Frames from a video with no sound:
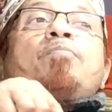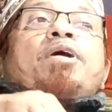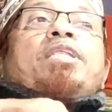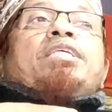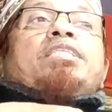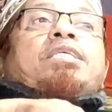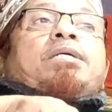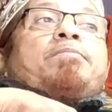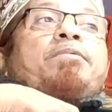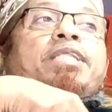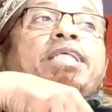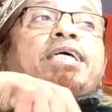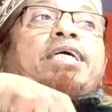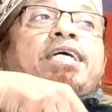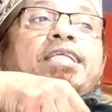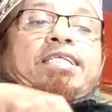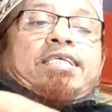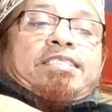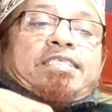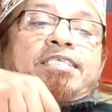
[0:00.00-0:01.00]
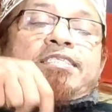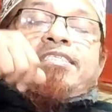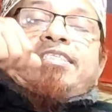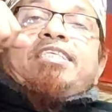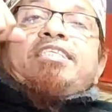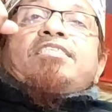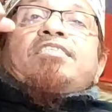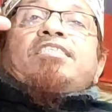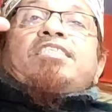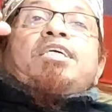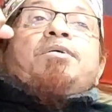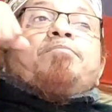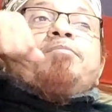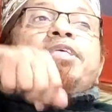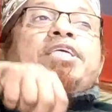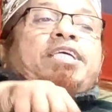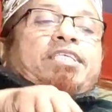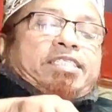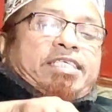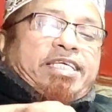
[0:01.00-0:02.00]
কোম্পানি যেমন এখানে যে সিস্টেম
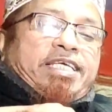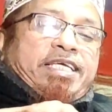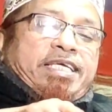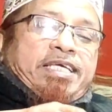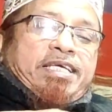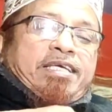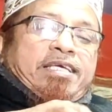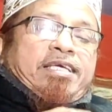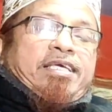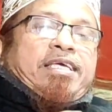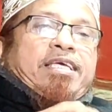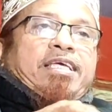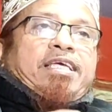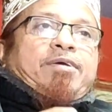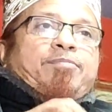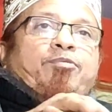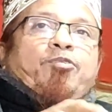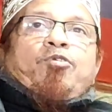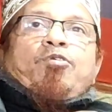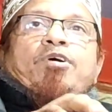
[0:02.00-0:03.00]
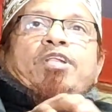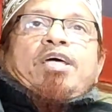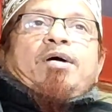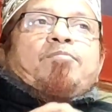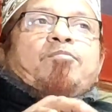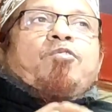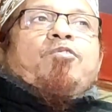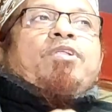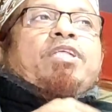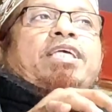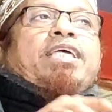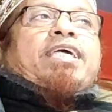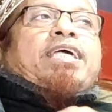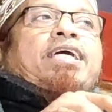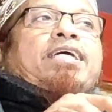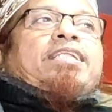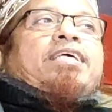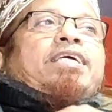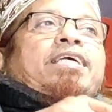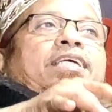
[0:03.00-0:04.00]
দিয়েছে প্রোগ্রামগুলি
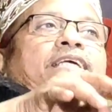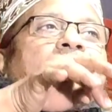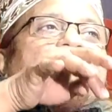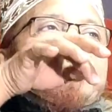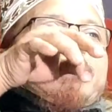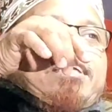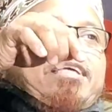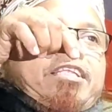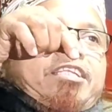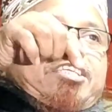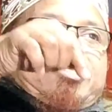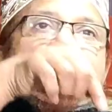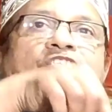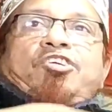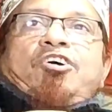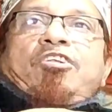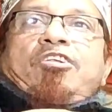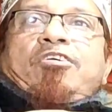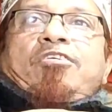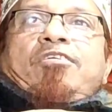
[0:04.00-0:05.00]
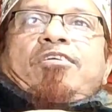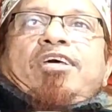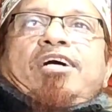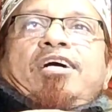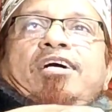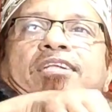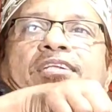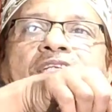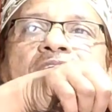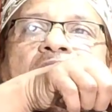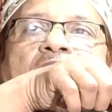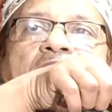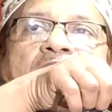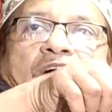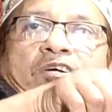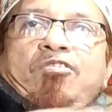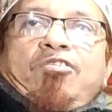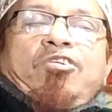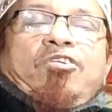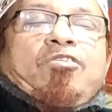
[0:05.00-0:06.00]
এখানে ইনস্টল করার
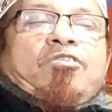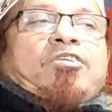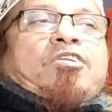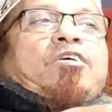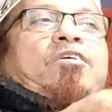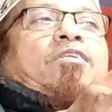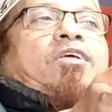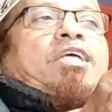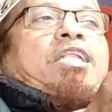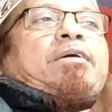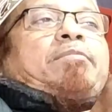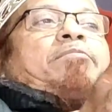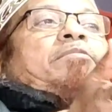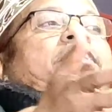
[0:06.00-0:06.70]
ডাউনলোড করার